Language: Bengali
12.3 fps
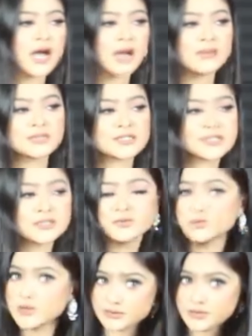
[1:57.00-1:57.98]
আমি তার সাথে
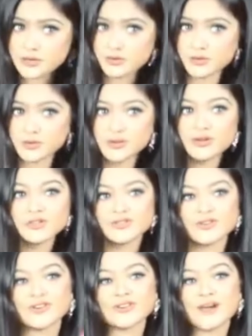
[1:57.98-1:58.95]
ঘোরাফেরা করব
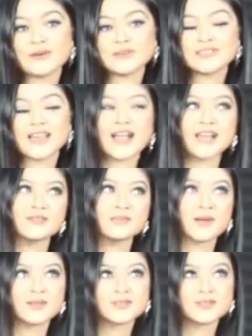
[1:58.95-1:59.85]
যখন আমাদের আরামায়